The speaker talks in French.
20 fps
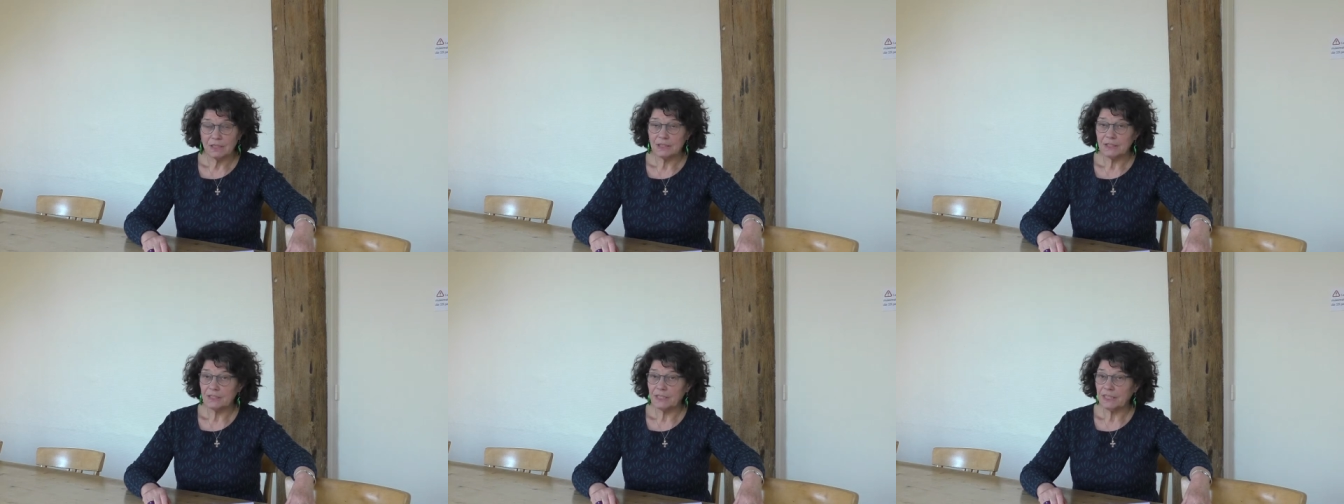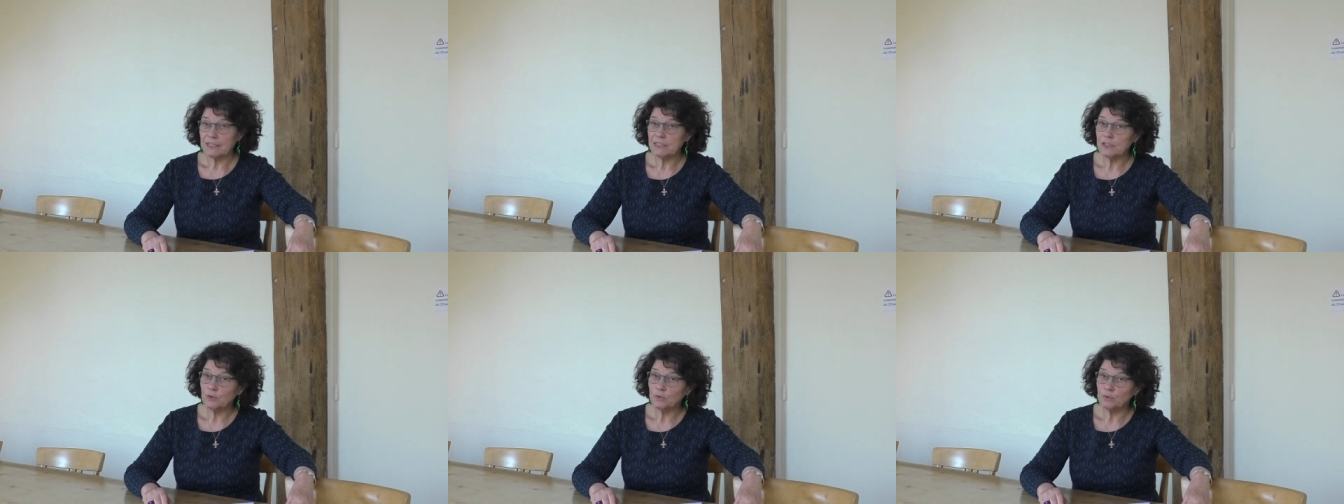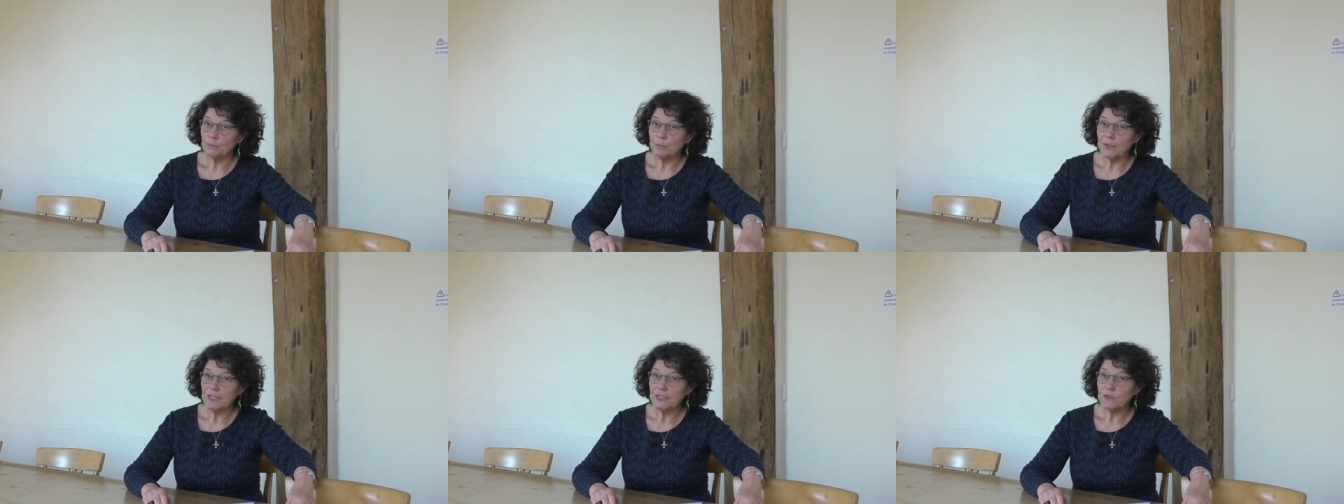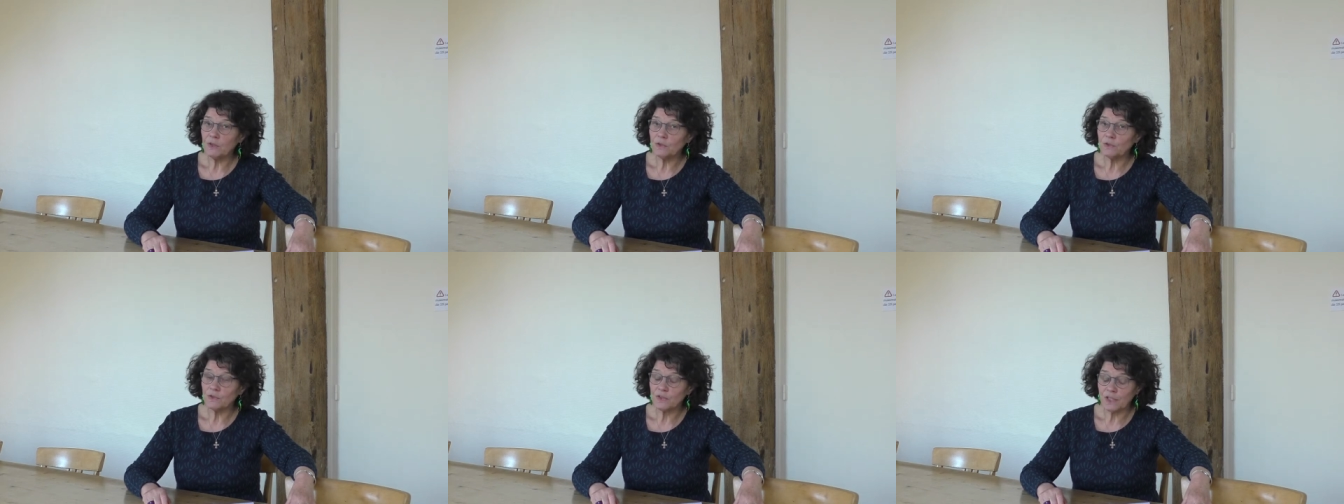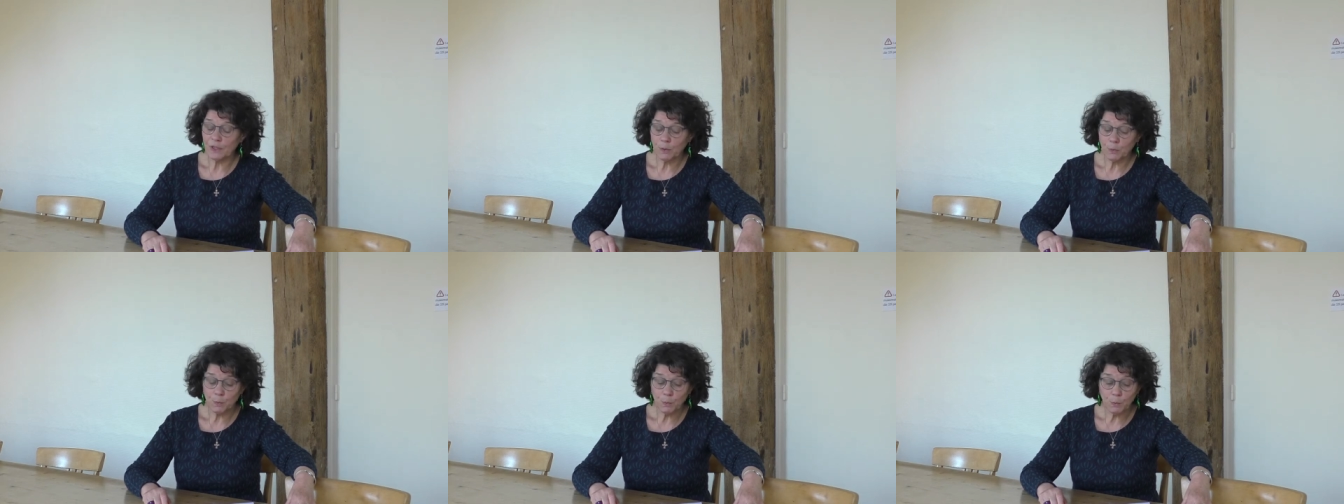Les catéchumènes, quant
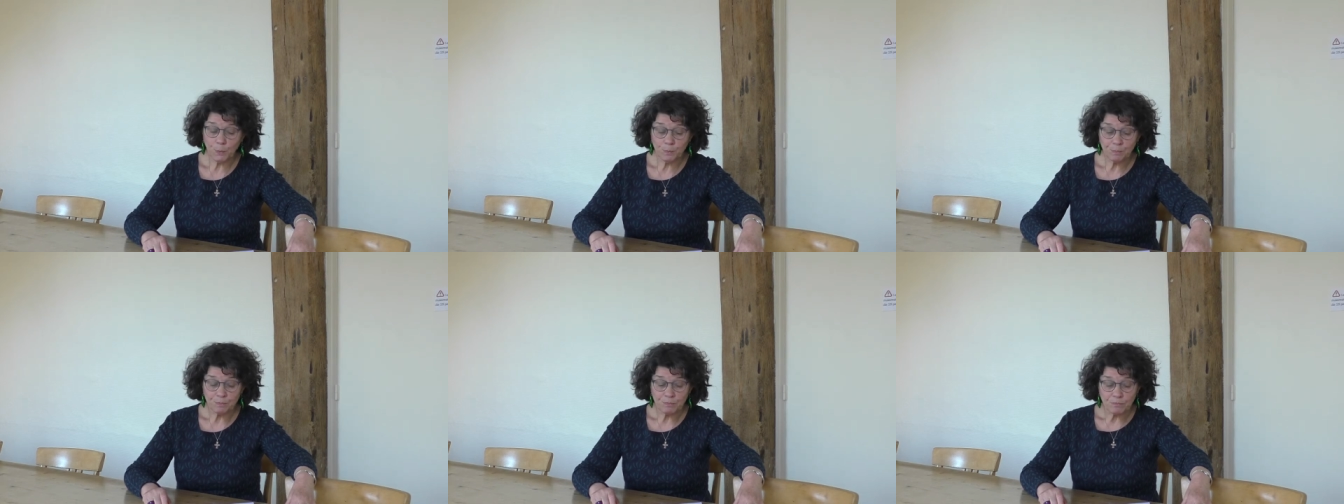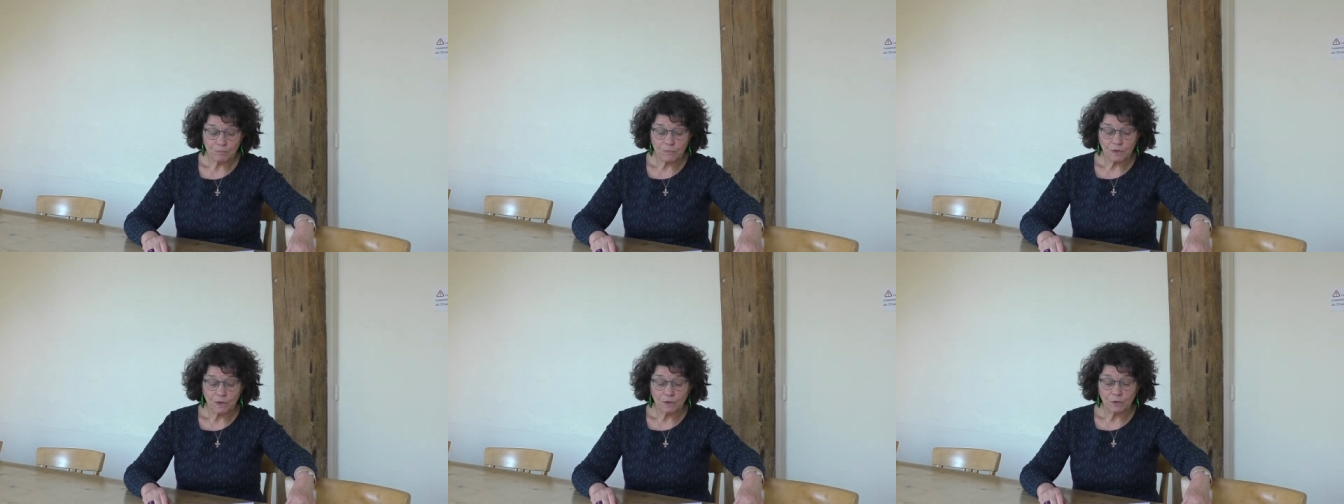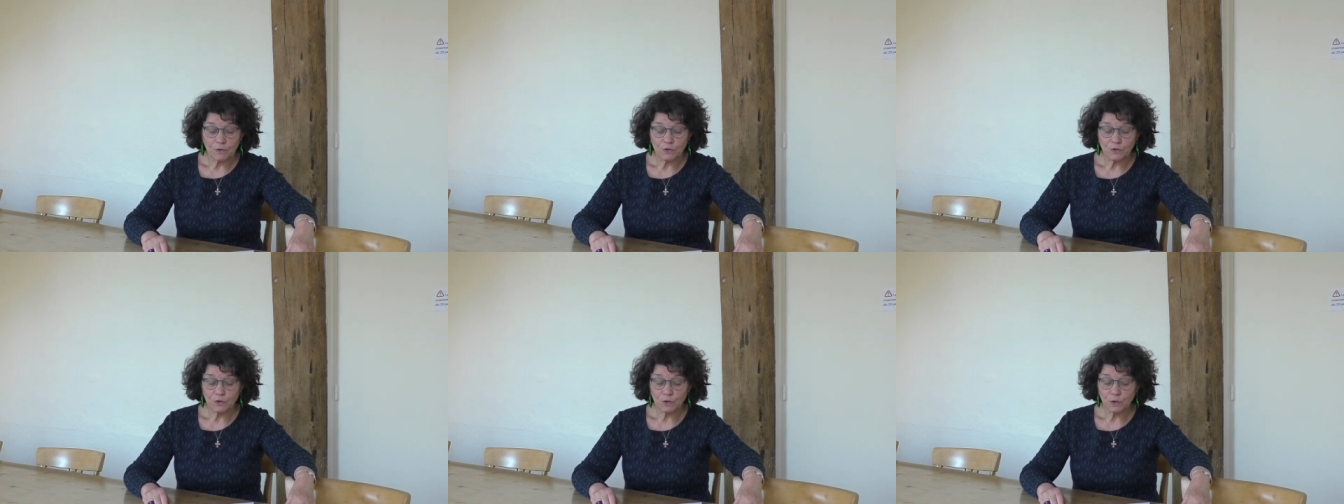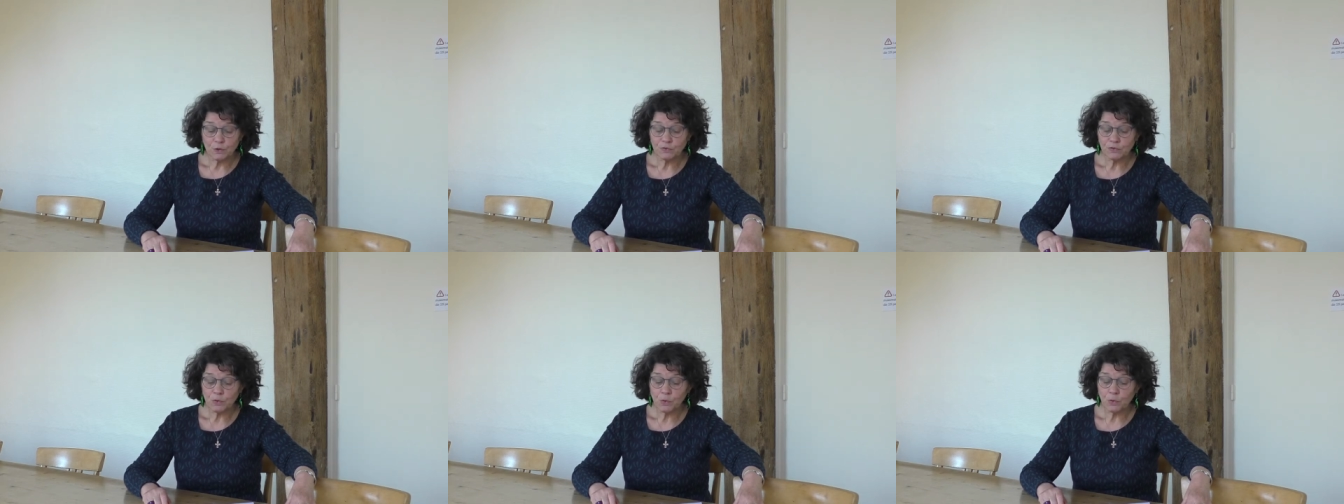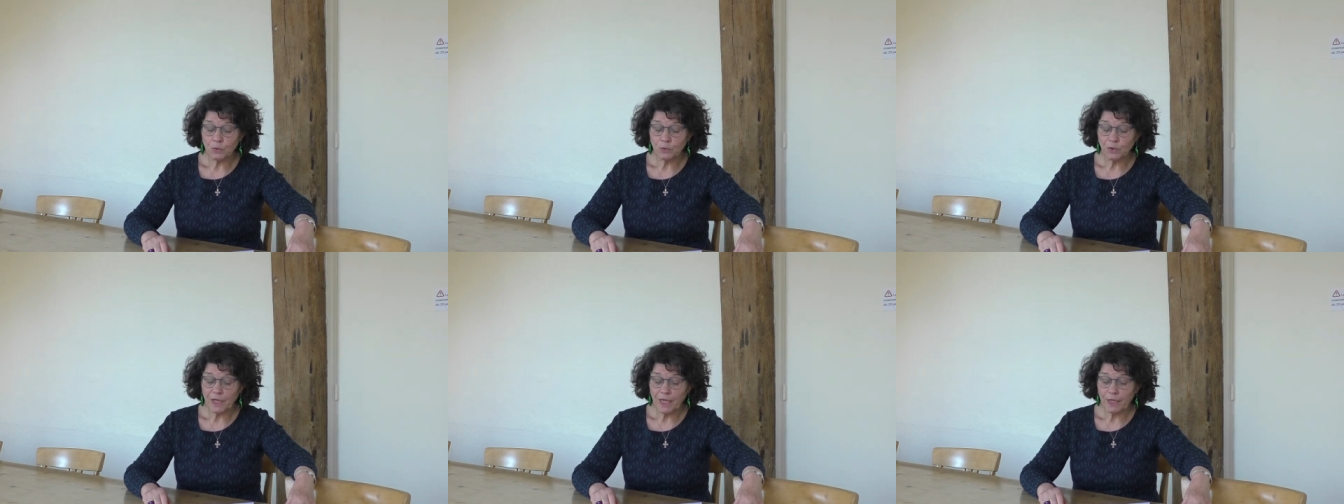à eux, s'offrent au
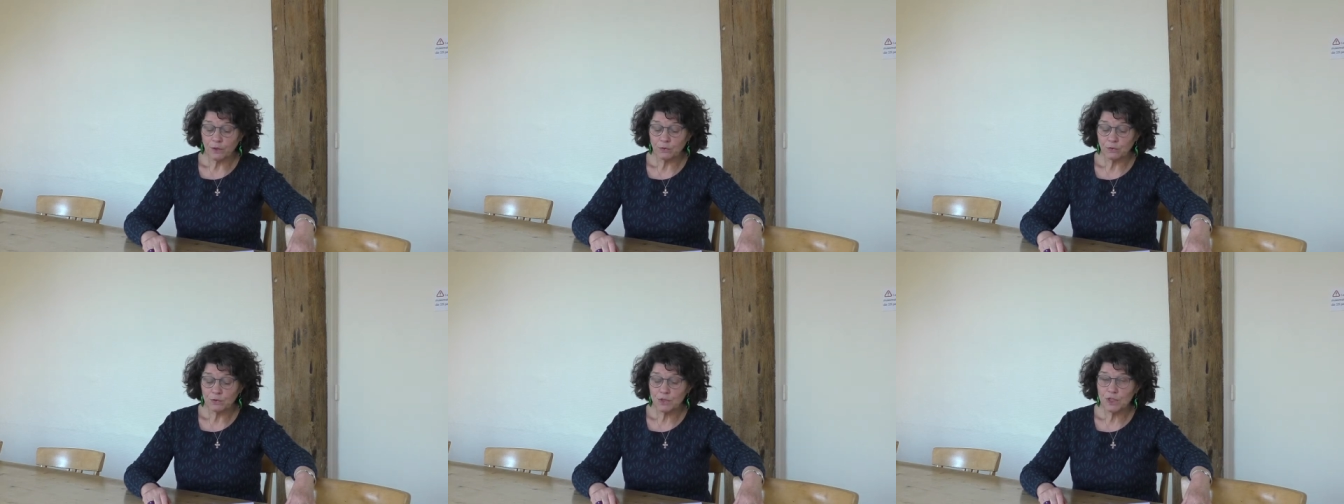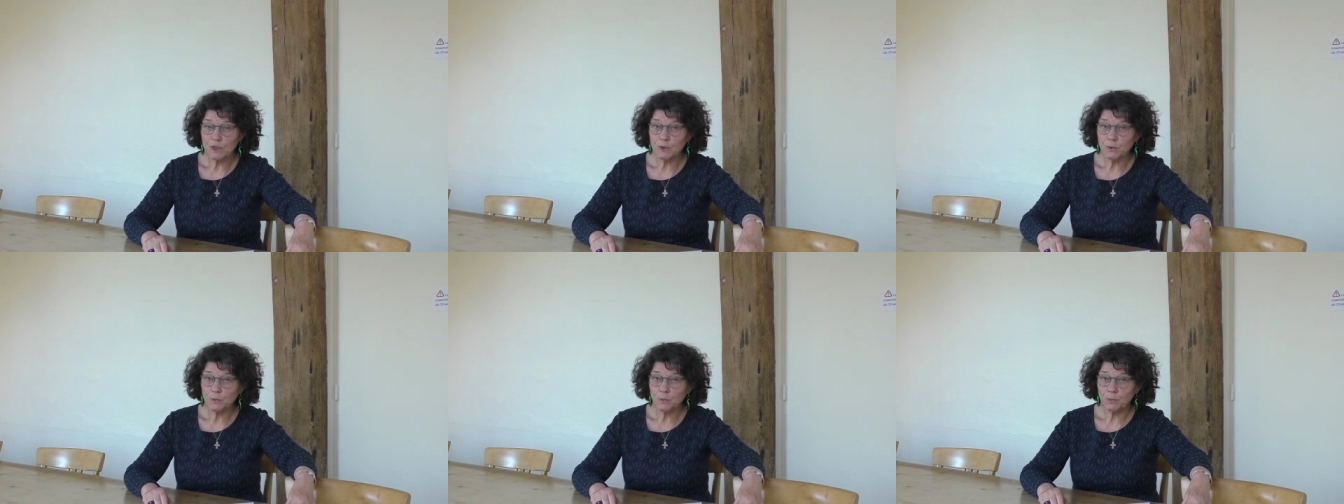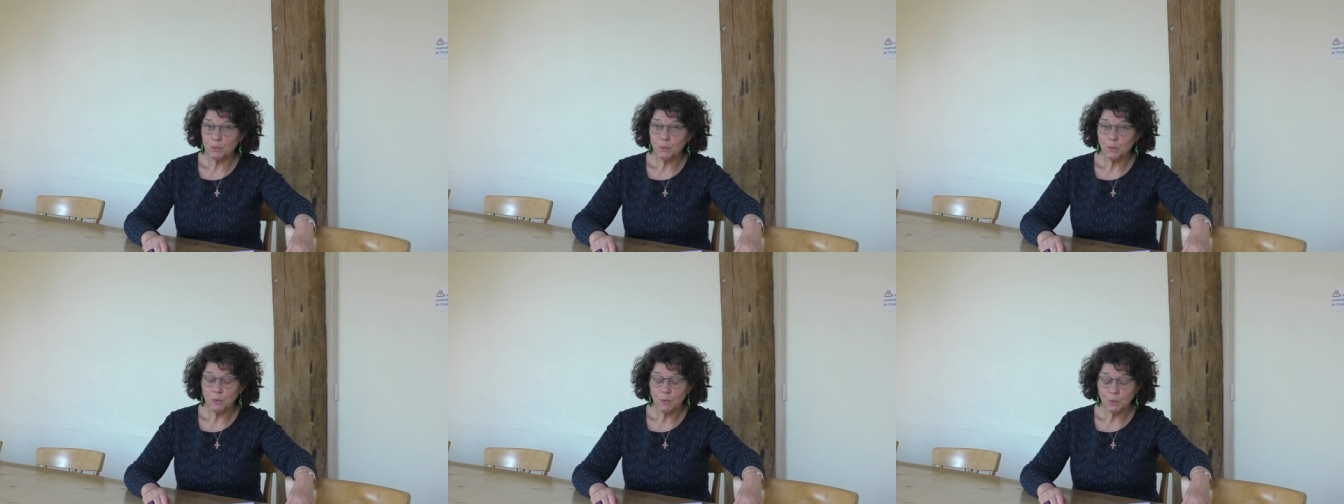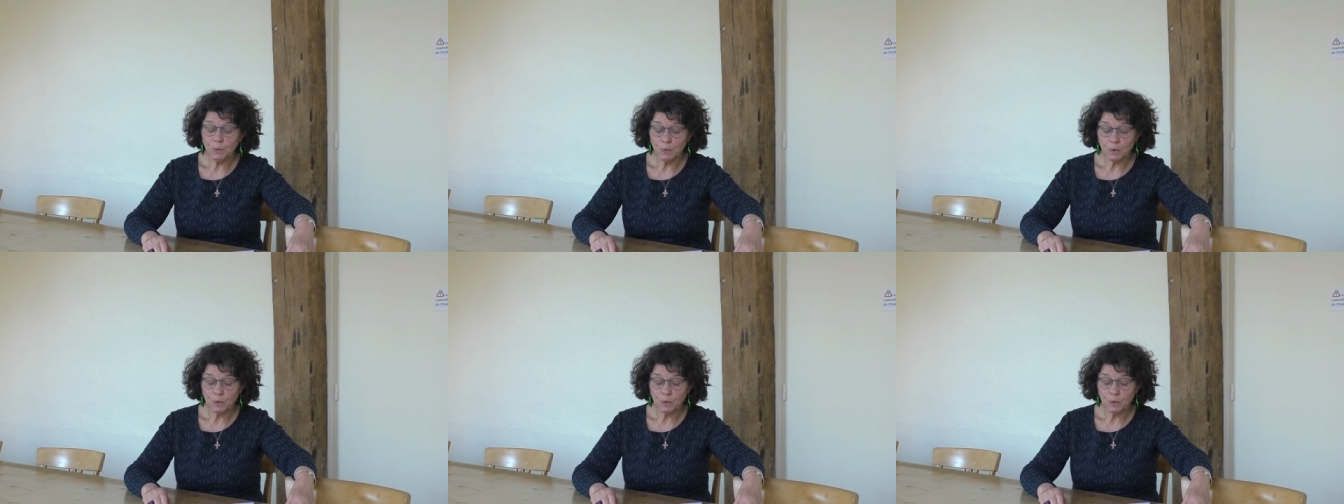regard de Jésus,